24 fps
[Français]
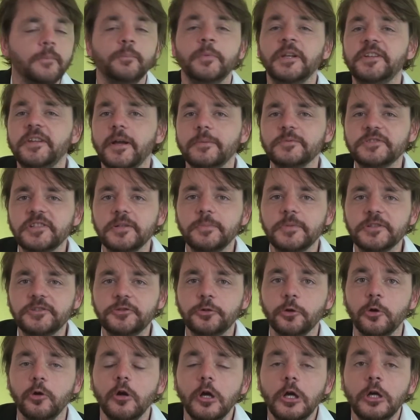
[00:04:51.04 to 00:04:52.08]
Mesdames et
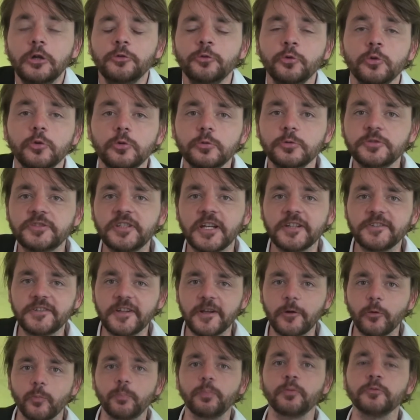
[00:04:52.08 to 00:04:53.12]
messieurs, nous
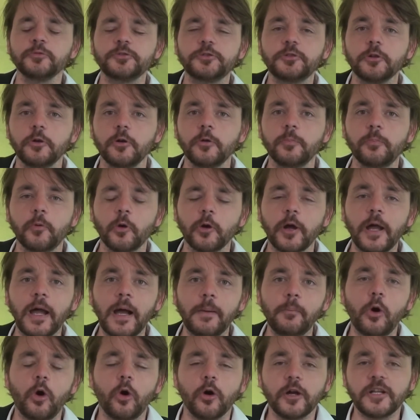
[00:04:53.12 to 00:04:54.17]
interrompons ce
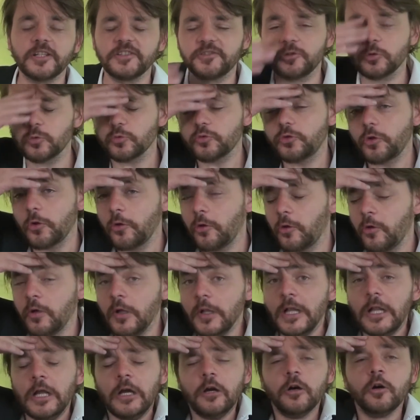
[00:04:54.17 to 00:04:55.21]
programme en raison de
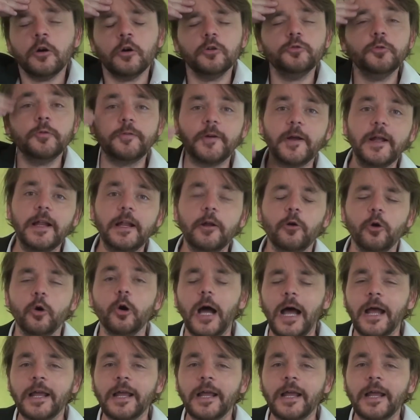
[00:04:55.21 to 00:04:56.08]
euh, nouvelles euh,